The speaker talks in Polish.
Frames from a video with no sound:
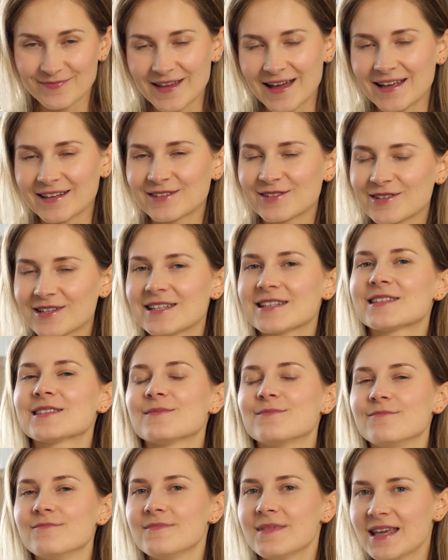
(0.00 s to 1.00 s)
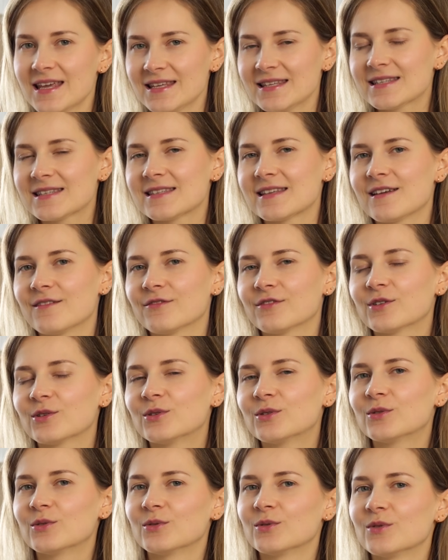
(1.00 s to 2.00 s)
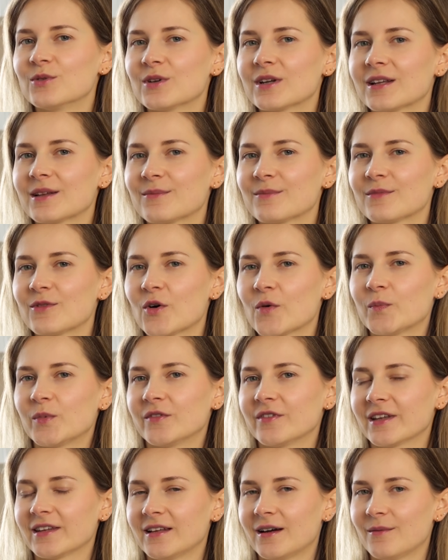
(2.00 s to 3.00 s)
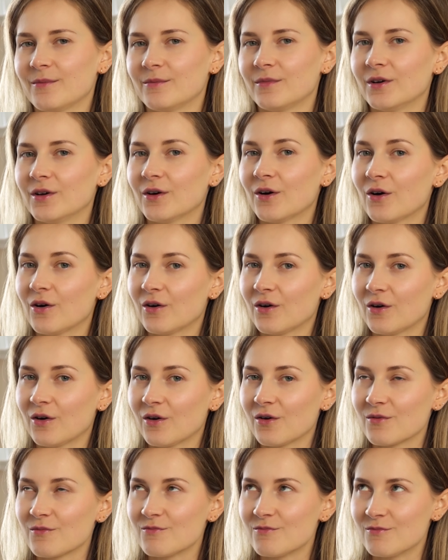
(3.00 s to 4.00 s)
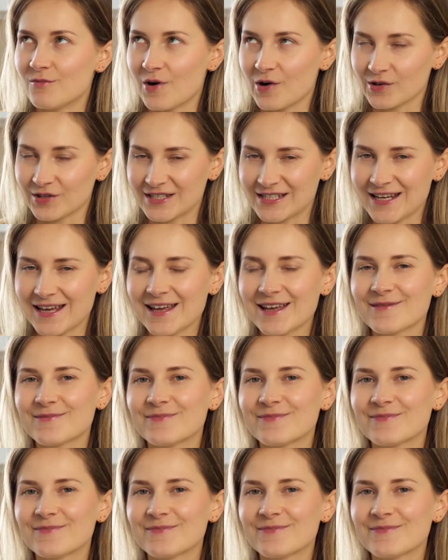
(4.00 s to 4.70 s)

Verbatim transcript: a to jest miejsce, w którym opowiadam o modzie,